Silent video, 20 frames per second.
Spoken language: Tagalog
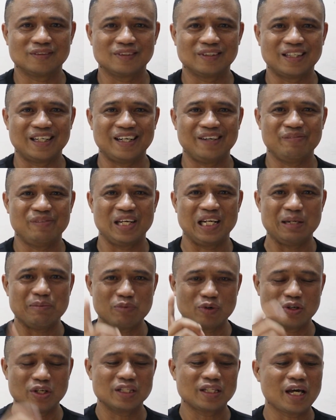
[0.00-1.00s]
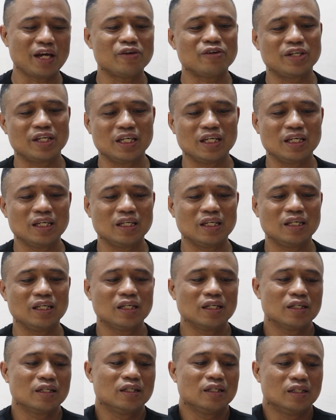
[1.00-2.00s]
Ah, may libro din tayo.
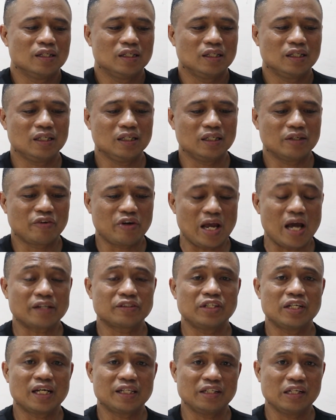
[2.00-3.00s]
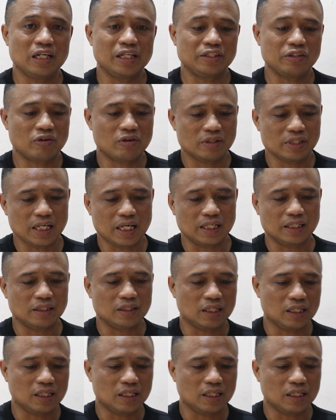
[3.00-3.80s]
I- i-react din natin later on yan.